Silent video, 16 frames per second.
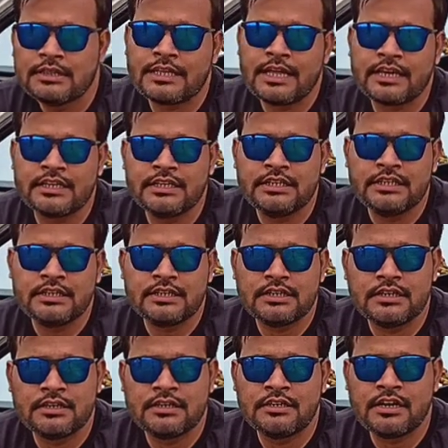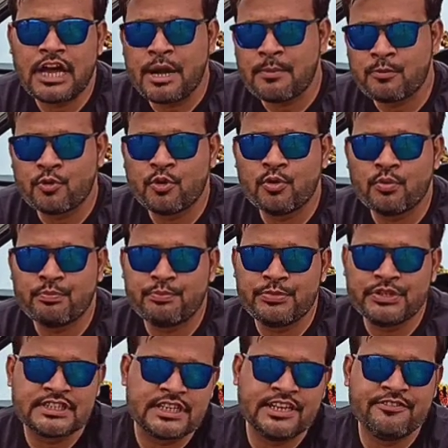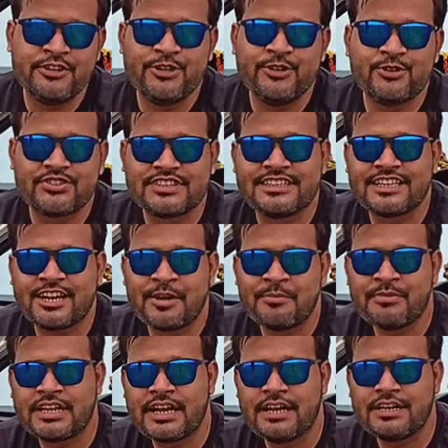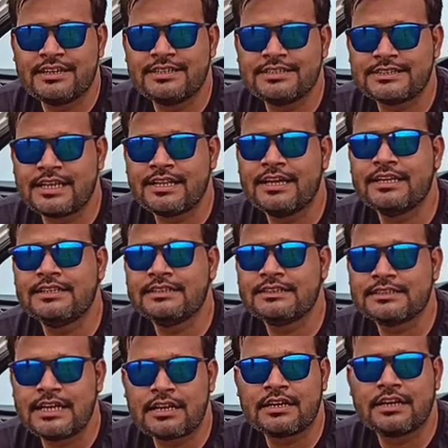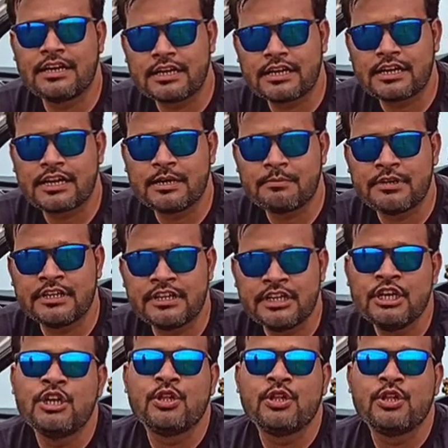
ताकि आपको पिछले वीडियोस की तरह मेरा ज़्यादा इंतज़ार न करना पड़े